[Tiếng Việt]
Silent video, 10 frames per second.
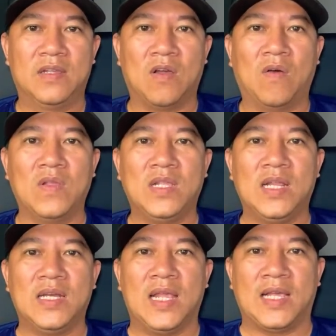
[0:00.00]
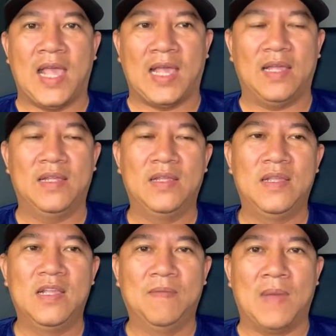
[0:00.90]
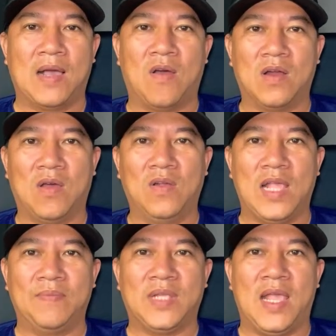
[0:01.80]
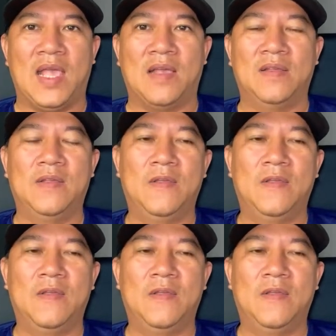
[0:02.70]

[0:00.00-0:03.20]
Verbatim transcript: còn có những vấn đề khác mà khó nói em sẽ